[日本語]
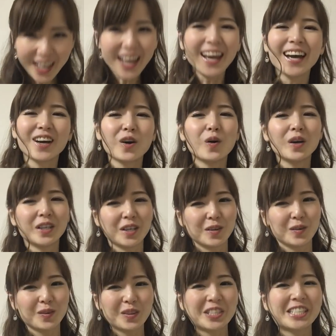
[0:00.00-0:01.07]
で恋
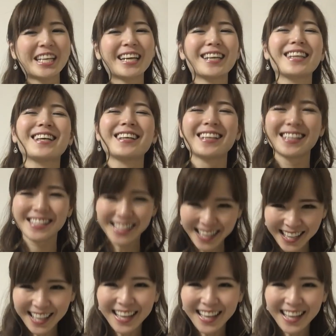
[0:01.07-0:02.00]
に落としてあげてください。